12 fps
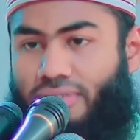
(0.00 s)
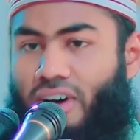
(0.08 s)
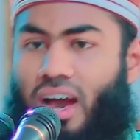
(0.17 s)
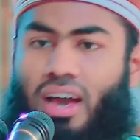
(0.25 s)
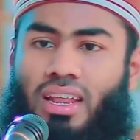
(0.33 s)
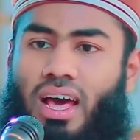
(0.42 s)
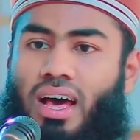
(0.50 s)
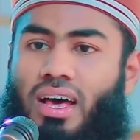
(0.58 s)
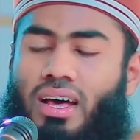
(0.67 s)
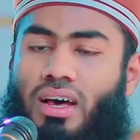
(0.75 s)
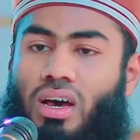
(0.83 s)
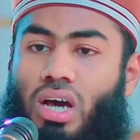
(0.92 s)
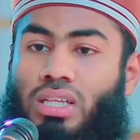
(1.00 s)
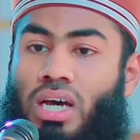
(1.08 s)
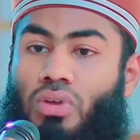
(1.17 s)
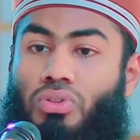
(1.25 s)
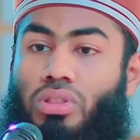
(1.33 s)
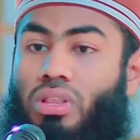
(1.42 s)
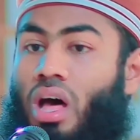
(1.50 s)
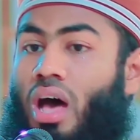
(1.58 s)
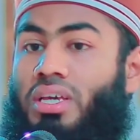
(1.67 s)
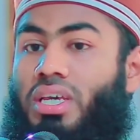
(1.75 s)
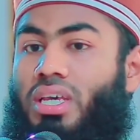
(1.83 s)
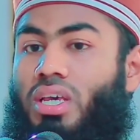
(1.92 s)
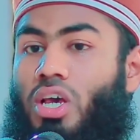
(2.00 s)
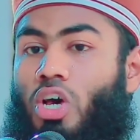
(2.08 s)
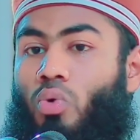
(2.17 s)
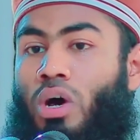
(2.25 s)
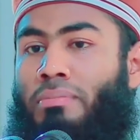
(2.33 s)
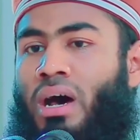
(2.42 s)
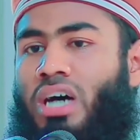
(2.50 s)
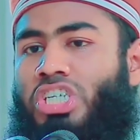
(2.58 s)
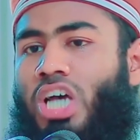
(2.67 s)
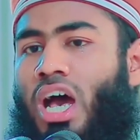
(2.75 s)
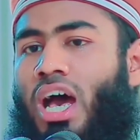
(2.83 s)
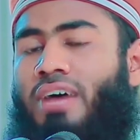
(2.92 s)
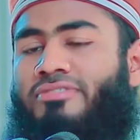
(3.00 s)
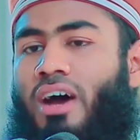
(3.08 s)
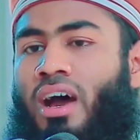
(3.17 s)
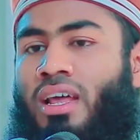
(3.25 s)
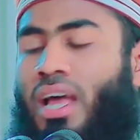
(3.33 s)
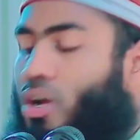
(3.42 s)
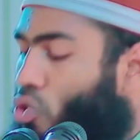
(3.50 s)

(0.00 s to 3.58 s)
আফা আলা কাদারুল্লাহি ওয়ামা শাহ আফা আলা